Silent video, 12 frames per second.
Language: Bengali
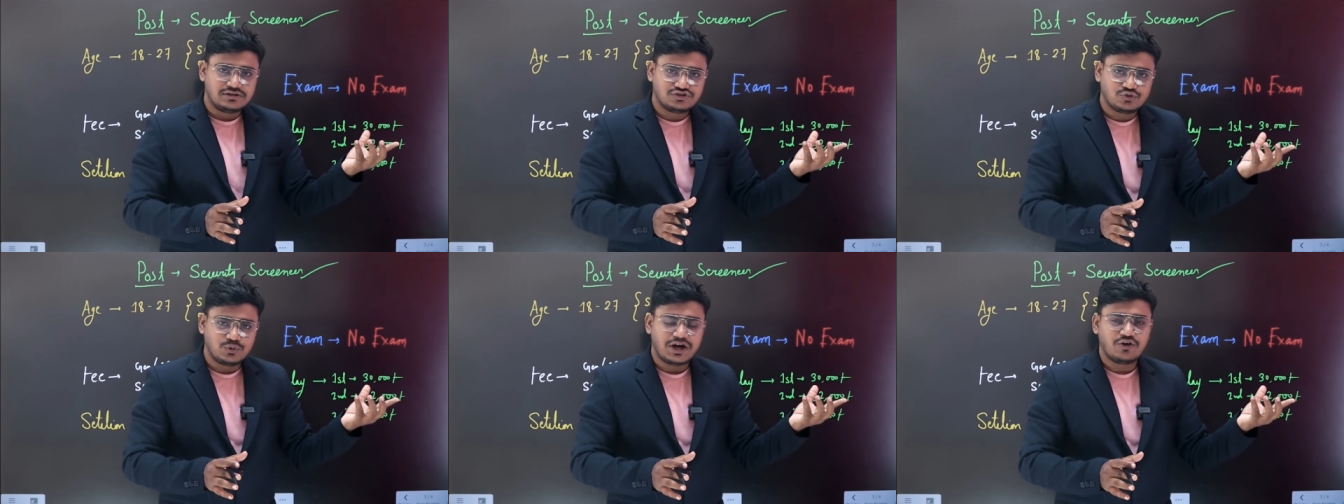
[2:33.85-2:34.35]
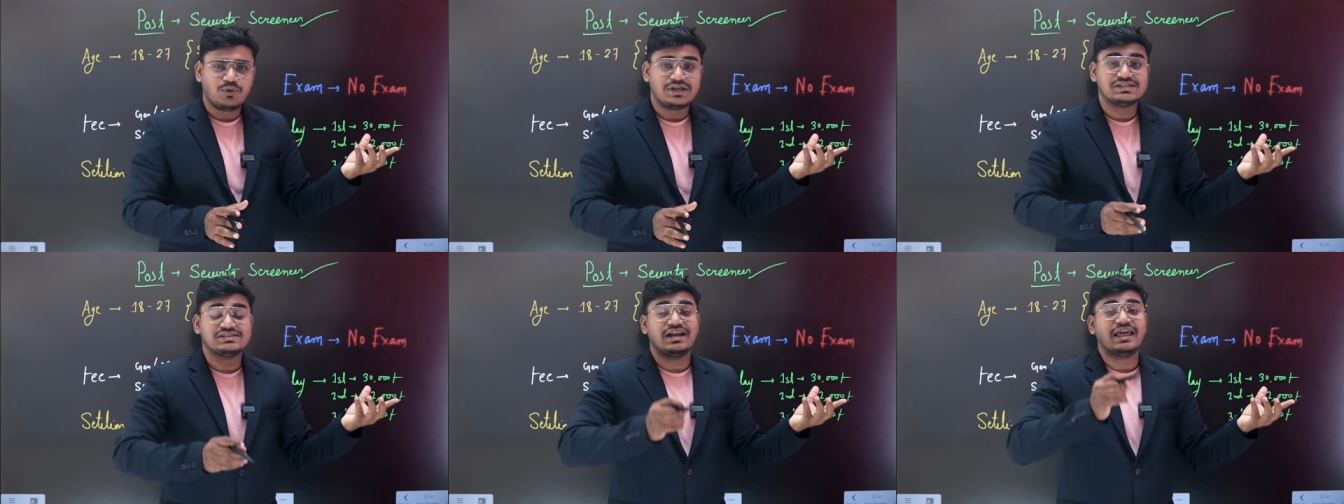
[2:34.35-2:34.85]
স্টুডেন্ট
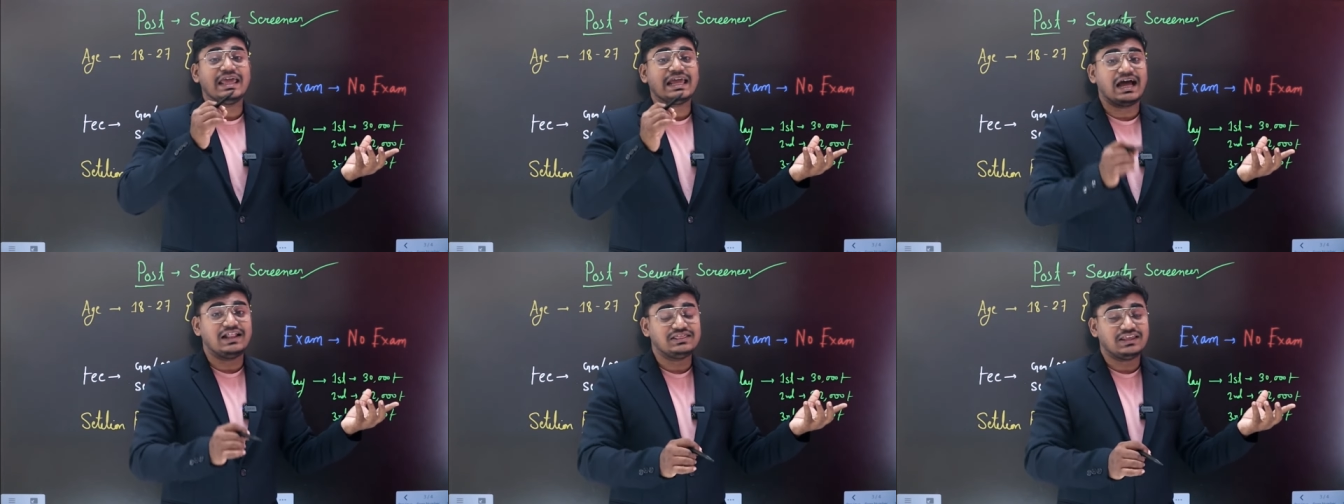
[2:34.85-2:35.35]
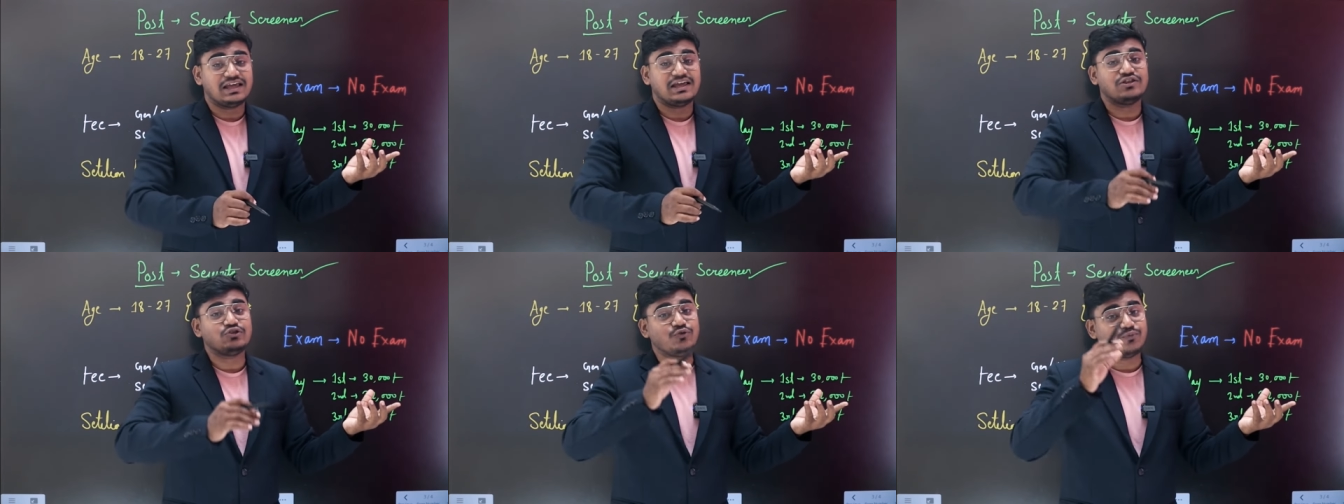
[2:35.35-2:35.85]
রয়েছে যারা এখান থেকে
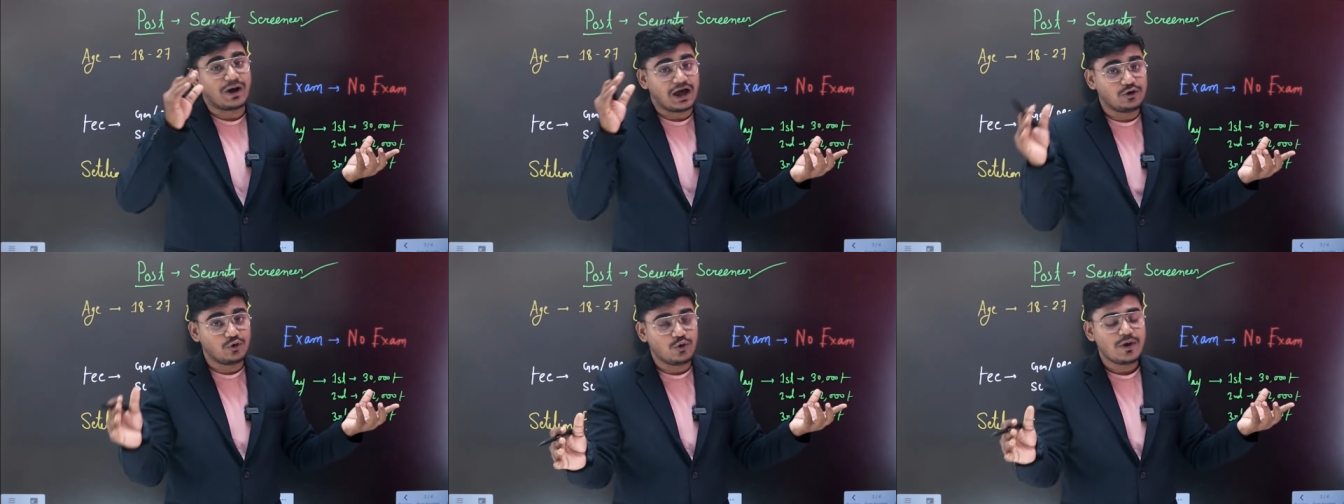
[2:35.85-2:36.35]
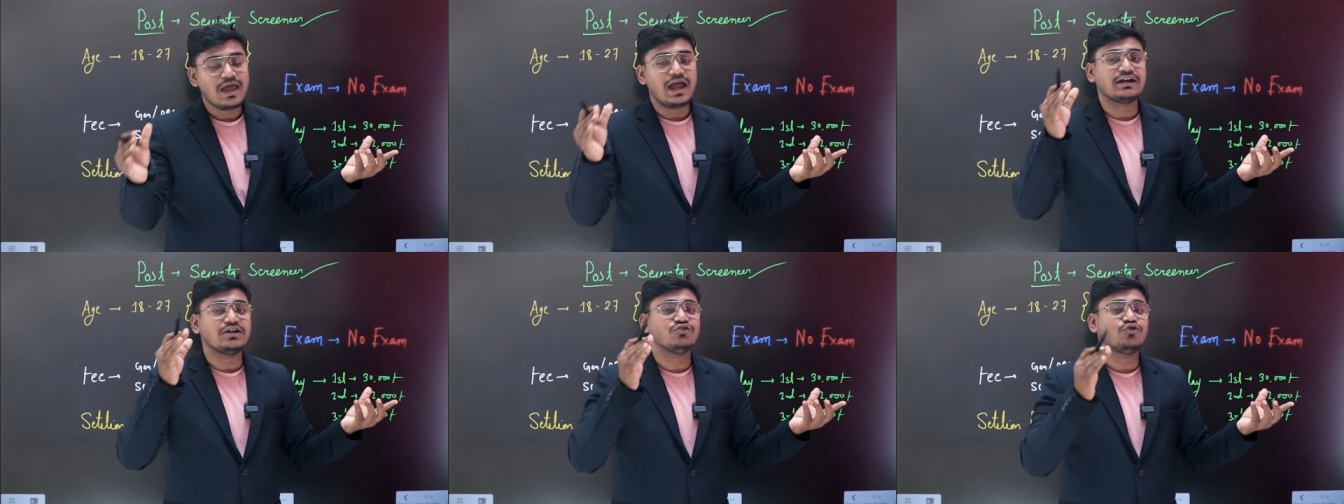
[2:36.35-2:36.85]
কিন্তু ভালো
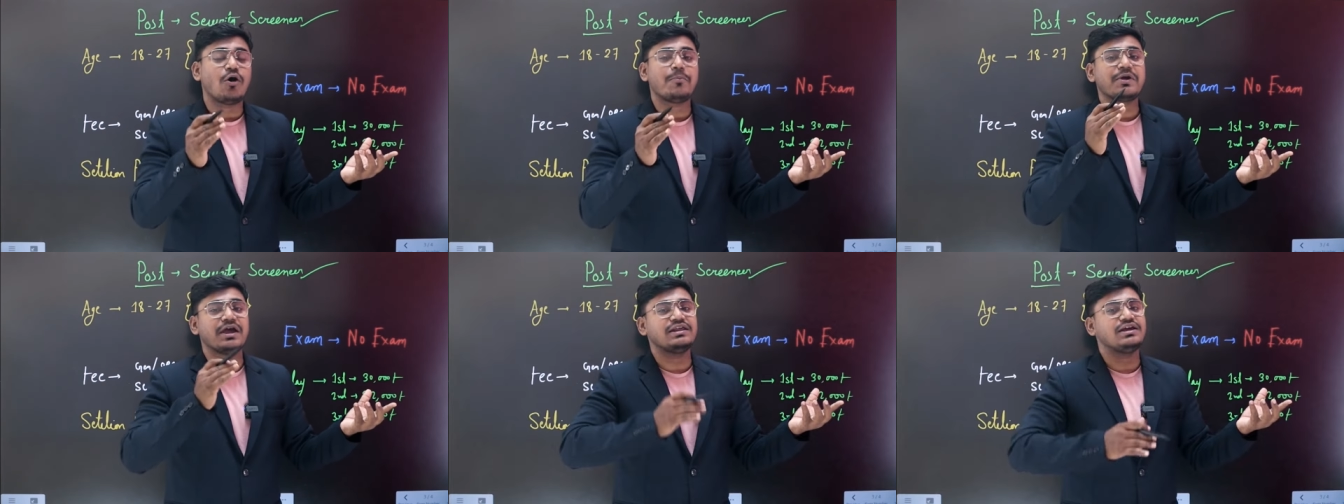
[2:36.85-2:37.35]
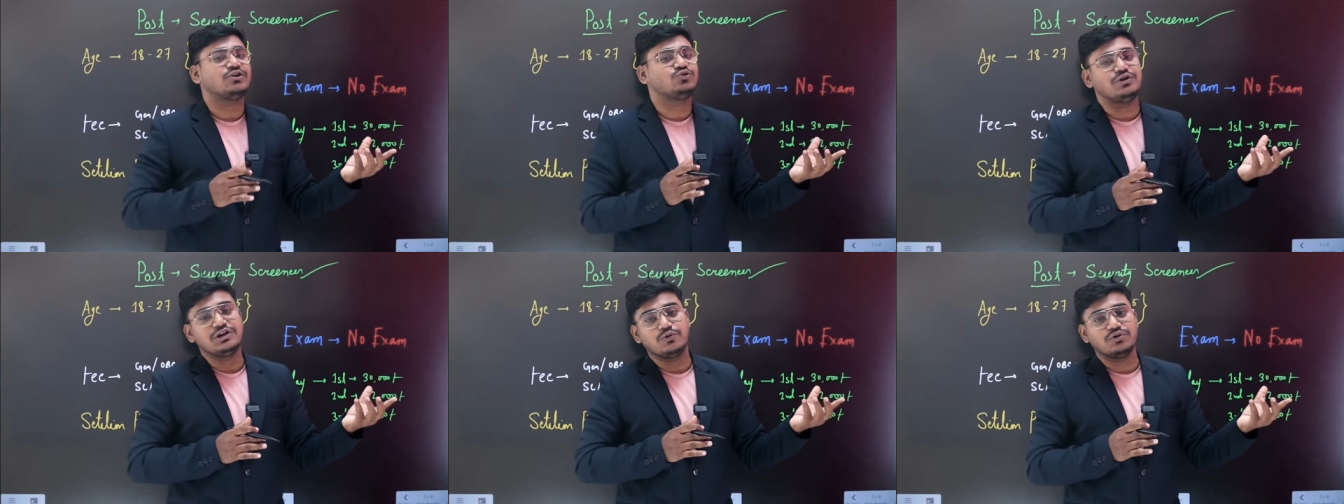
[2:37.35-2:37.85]
একটা জব কেরিয়ার
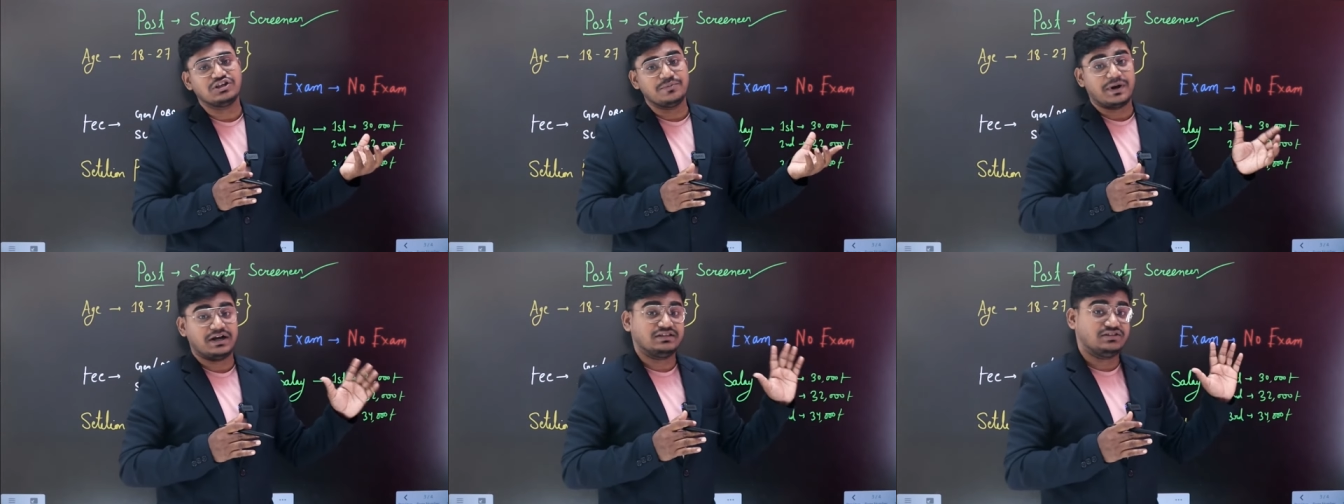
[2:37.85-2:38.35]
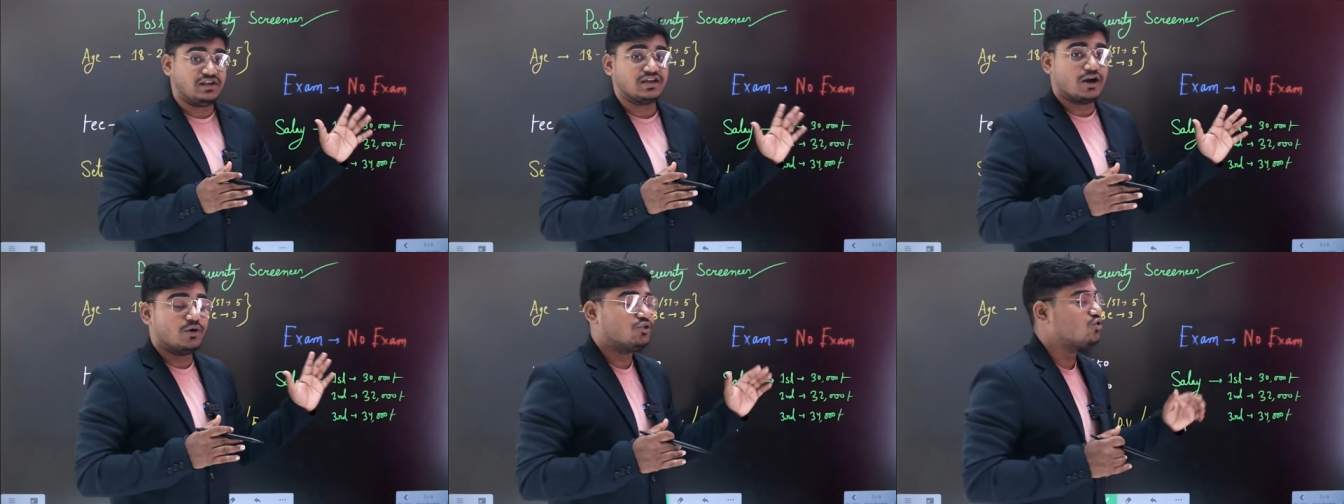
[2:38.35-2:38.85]
তৈরি করতে পারে সেই
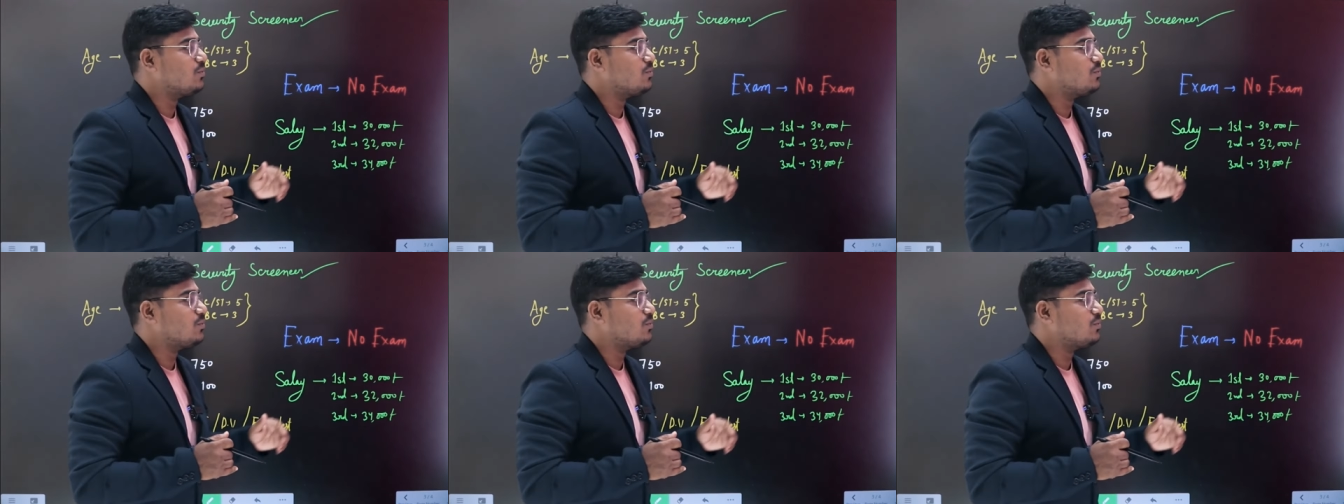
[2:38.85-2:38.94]
কারণে